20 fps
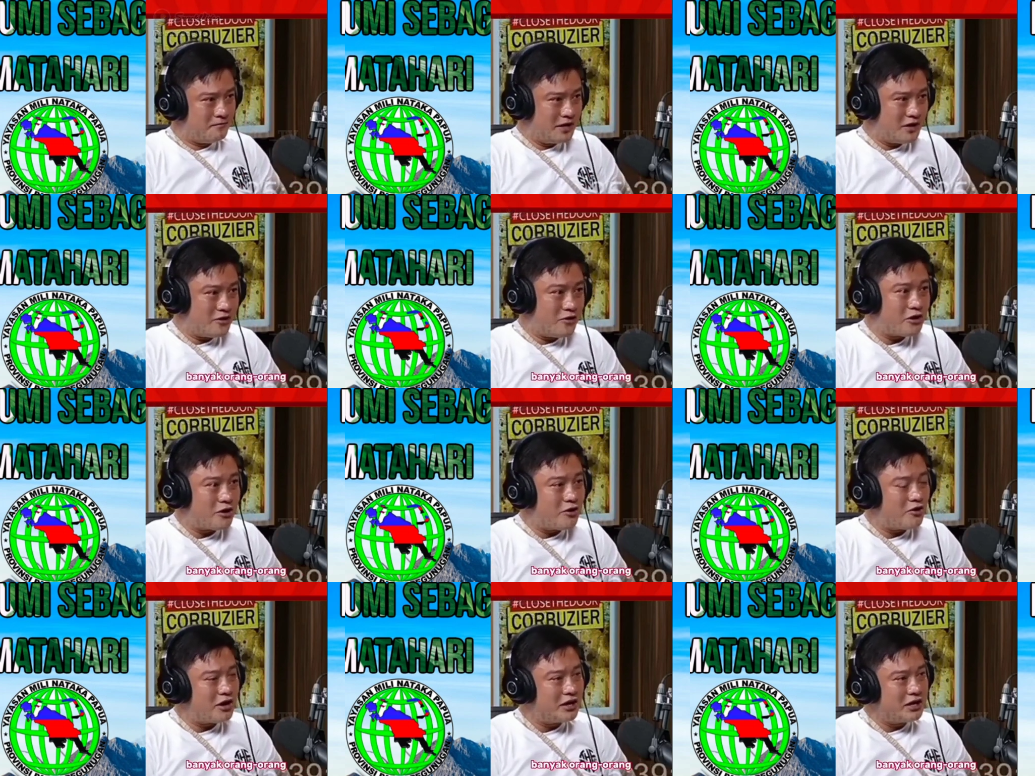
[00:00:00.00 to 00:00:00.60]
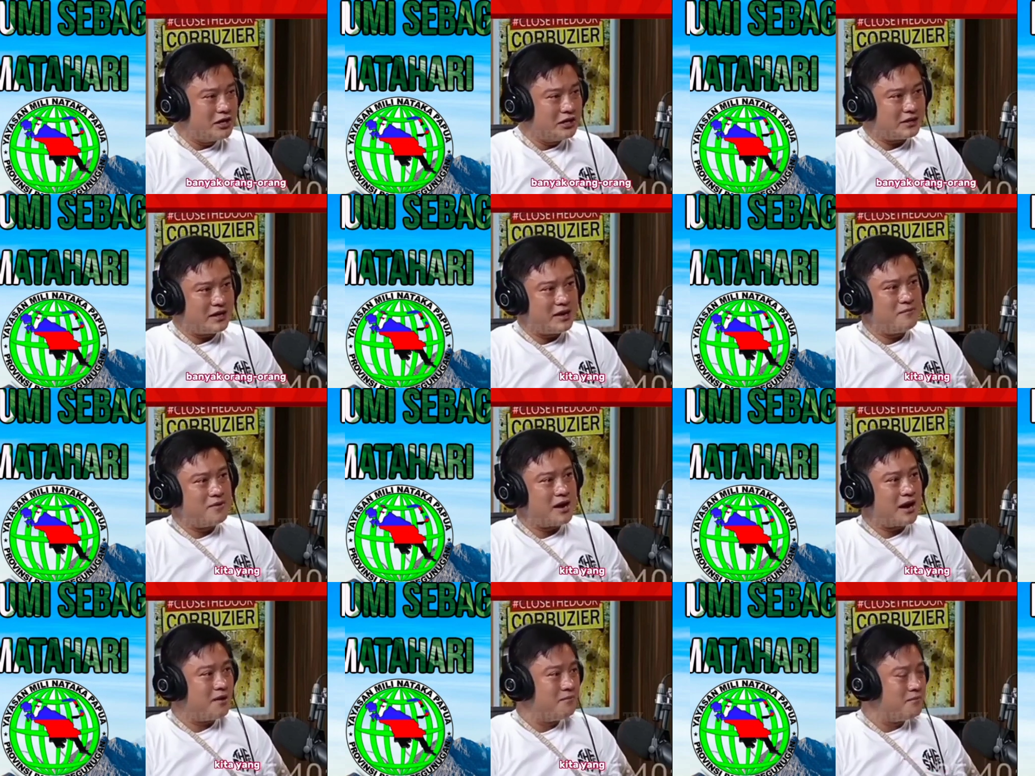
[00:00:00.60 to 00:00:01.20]
banyak orang-orang
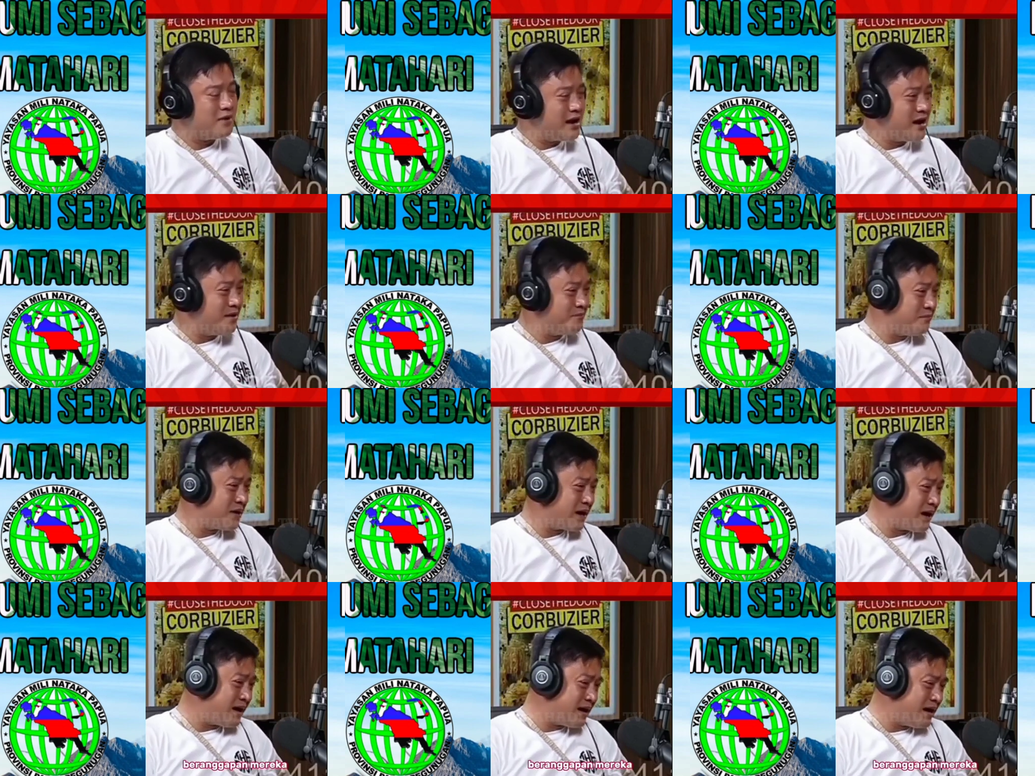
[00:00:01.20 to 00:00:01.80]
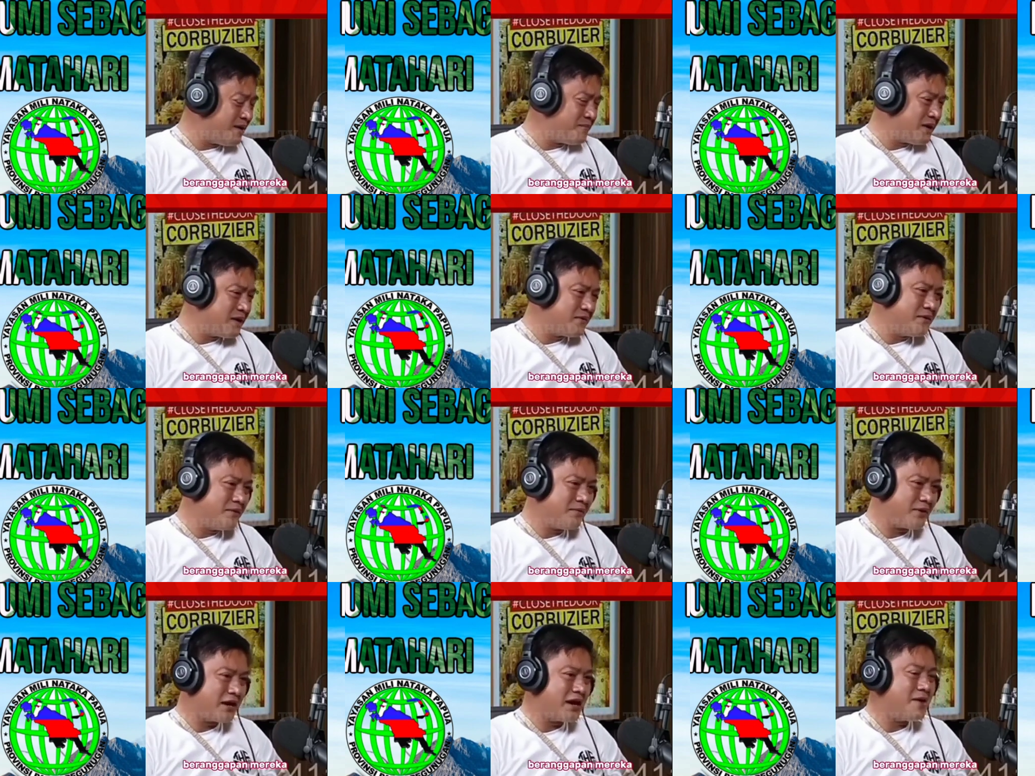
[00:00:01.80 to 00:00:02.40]
kita yang
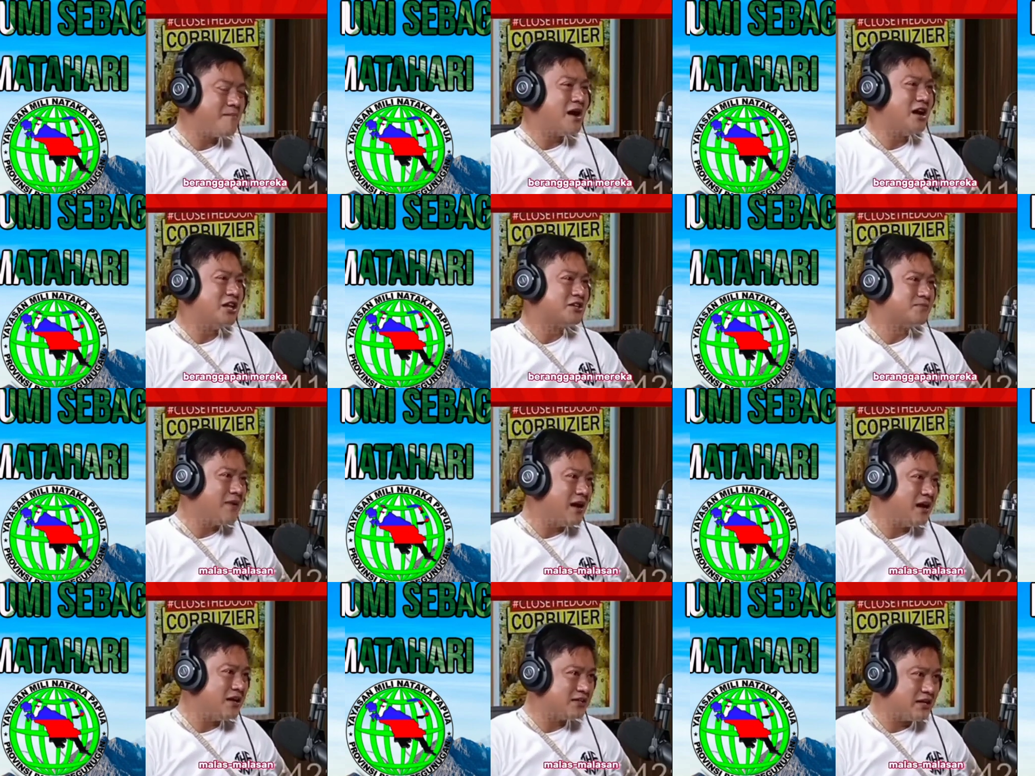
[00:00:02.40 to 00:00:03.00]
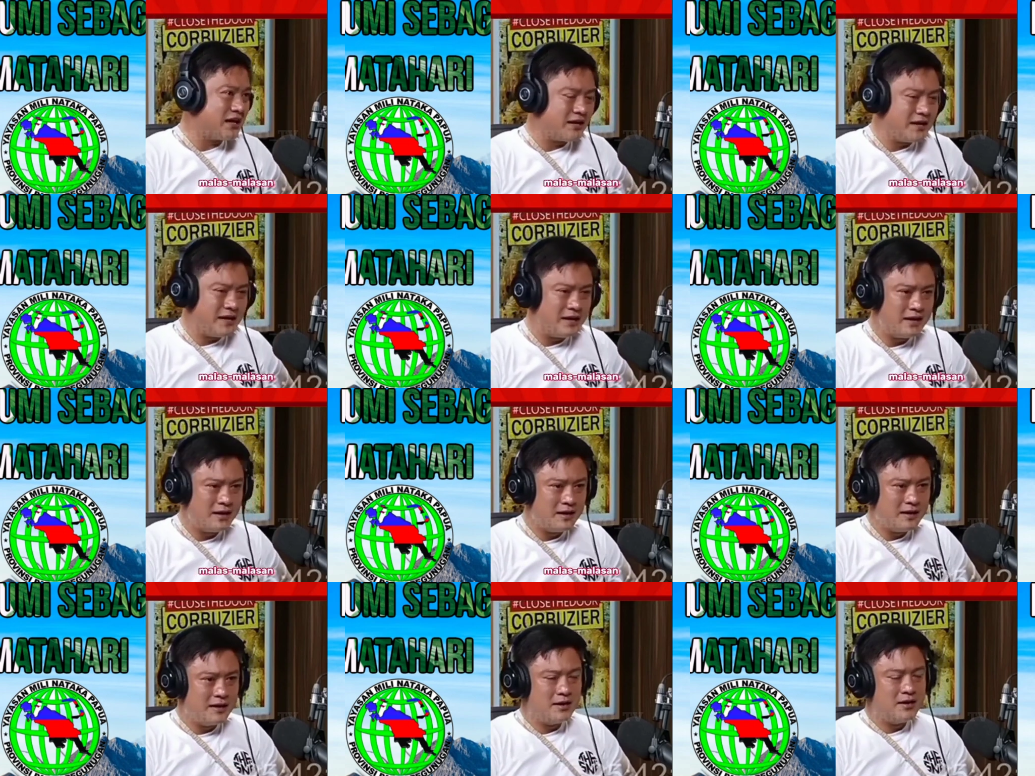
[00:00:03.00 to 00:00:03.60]
beranggapan mereka
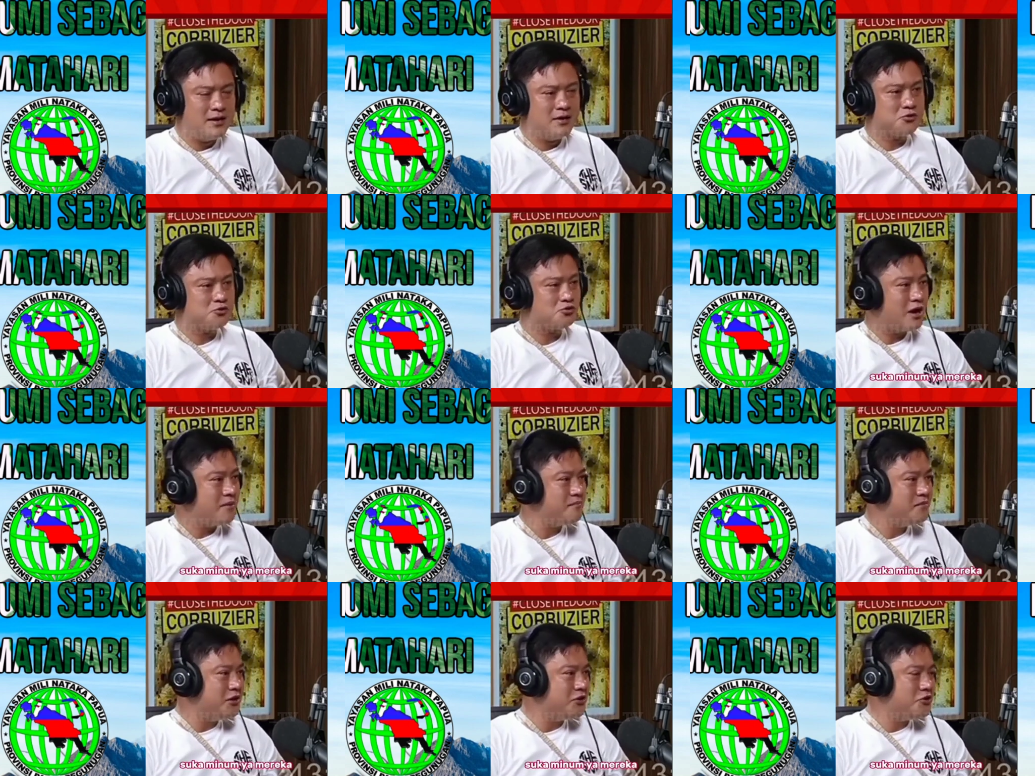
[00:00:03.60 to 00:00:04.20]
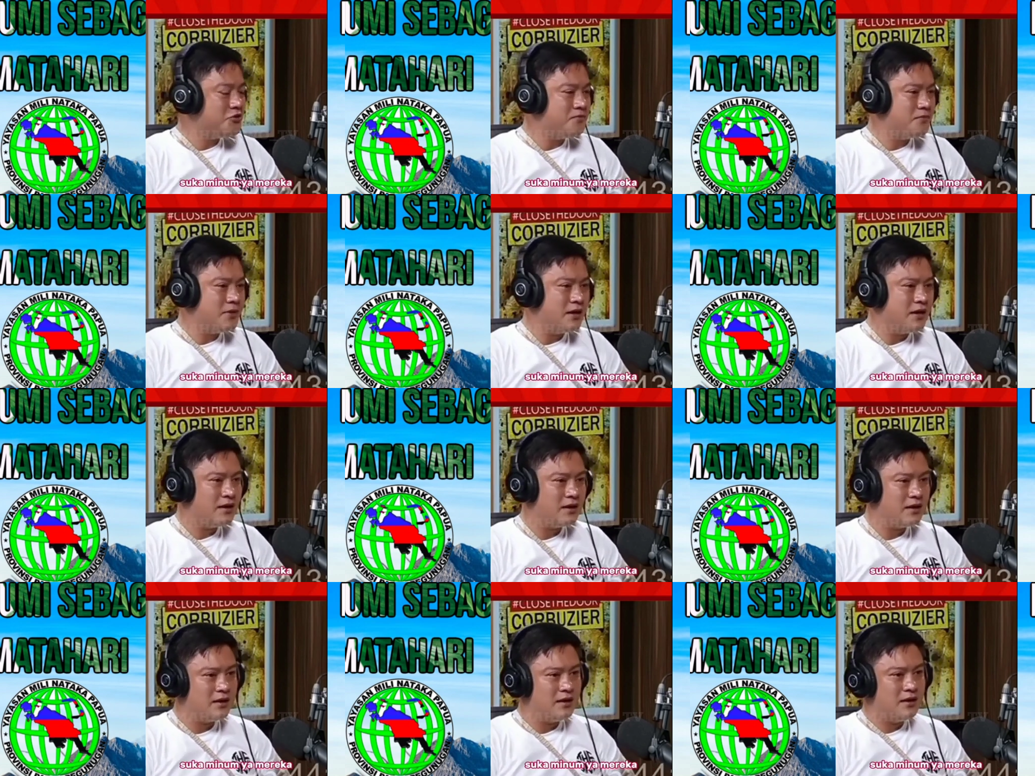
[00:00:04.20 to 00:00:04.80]
malas-malasan suka minum